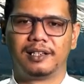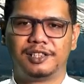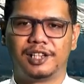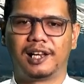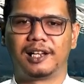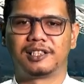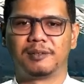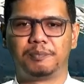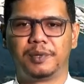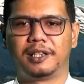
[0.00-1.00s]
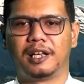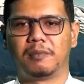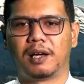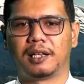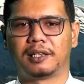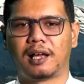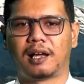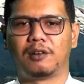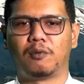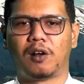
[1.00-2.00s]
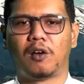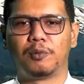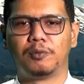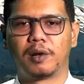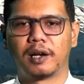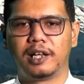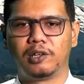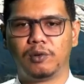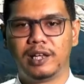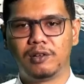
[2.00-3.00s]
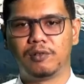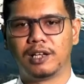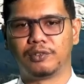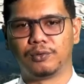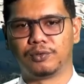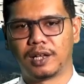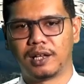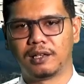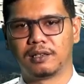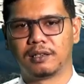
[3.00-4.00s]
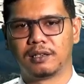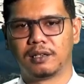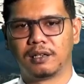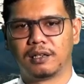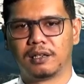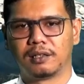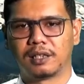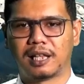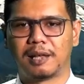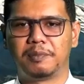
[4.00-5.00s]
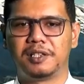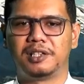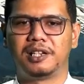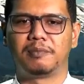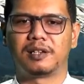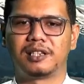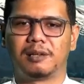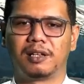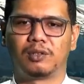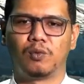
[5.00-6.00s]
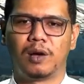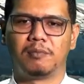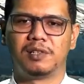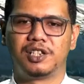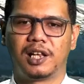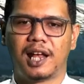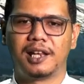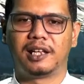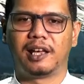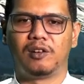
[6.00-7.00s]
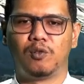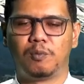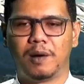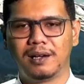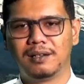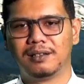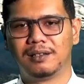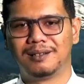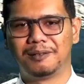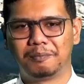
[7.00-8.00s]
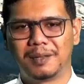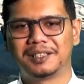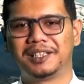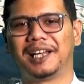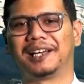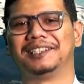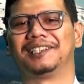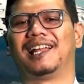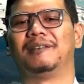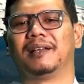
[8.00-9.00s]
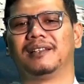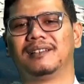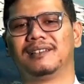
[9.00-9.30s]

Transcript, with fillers: Jalan sempit yang mengatakan walaupun berliku-liku dan susah, tetapi jika bersama Tuhan menjalani kehidupan, pasti akan selamat.